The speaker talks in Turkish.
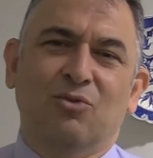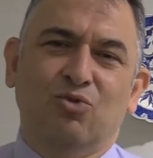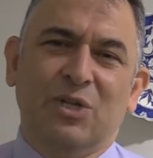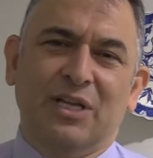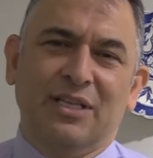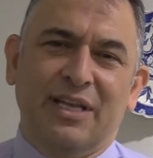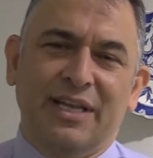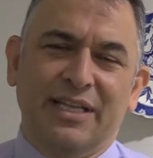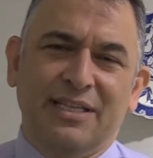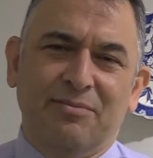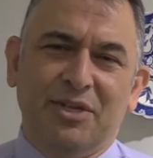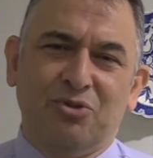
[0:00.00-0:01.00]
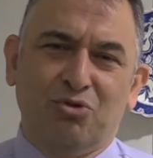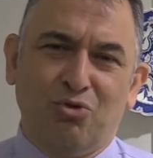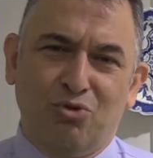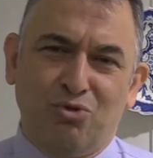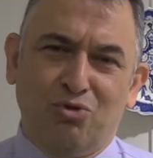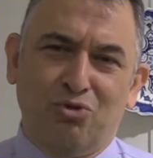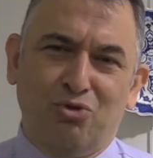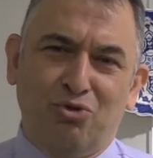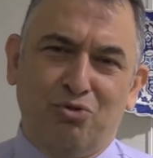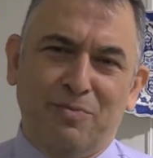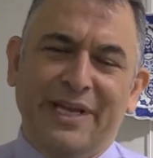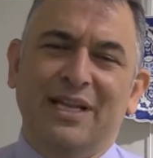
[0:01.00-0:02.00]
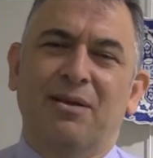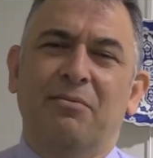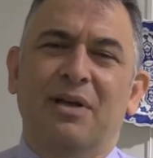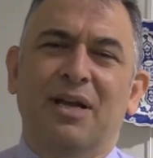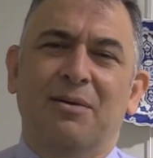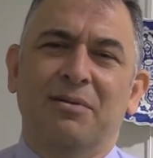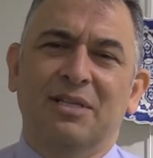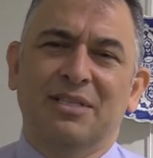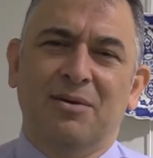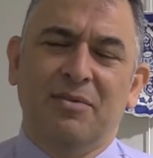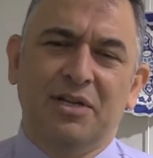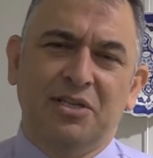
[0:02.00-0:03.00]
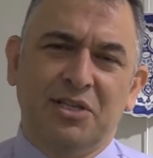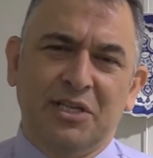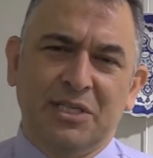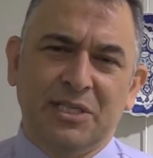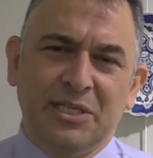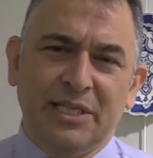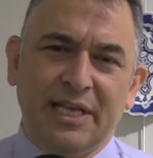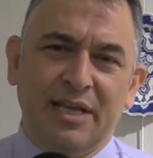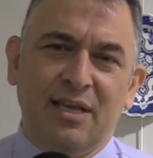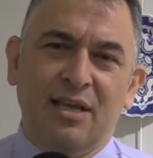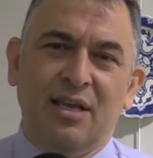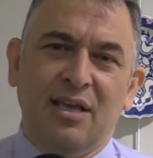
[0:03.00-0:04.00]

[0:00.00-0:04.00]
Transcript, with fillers: uzaktan eğitimle çoğunluğunu yürütmekle beraber zaman içerisinde